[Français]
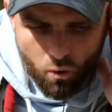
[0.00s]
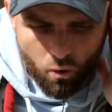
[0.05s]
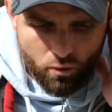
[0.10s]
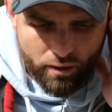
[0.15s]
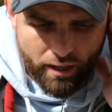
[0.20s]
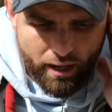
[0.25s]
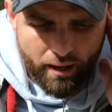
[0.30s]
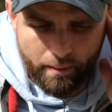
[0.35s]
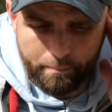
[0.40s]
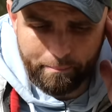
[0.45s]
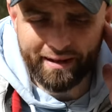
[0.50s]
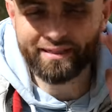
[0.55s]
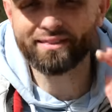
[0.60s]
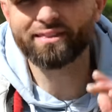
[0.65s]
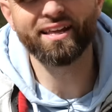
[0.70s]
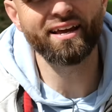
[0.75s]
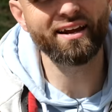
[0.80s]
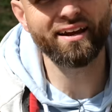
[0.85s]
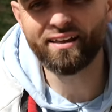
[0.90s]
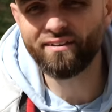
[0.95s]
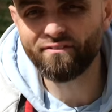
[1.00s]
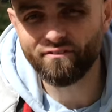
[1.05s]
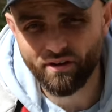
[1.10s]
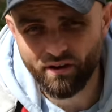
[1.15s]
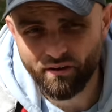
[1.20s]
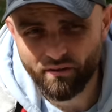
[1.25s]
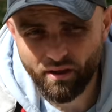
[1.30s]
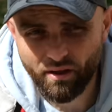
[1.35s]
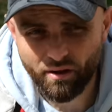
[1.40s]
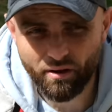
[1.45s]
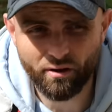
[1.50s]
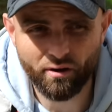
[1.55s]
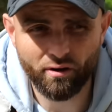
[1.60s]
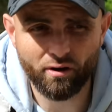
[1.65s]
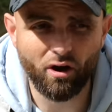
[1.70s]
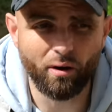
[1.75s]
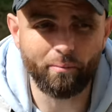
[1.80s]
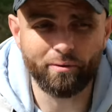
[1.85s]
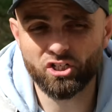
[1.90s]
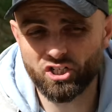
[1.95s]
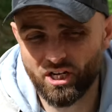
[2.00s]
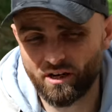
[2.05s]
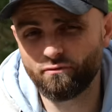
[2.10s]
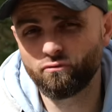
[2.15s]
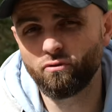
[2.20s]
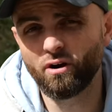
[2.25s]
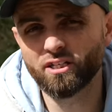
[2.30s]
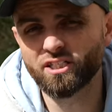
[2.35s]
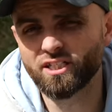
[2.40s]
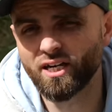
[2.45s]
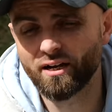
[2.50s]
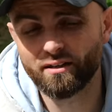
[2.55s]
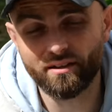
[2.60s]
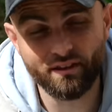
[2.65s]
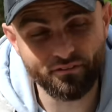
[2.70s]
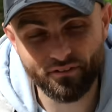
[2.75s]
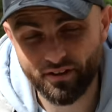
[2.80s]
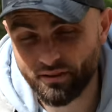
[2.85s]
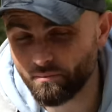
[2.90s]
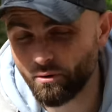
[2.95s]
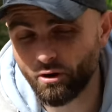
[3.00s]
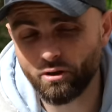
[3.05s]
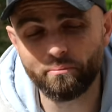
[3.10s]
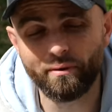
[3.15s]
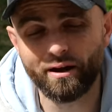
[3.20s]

on n'a pas de dérive. Euh, comme à chaque fois qu'il y a un effet de mode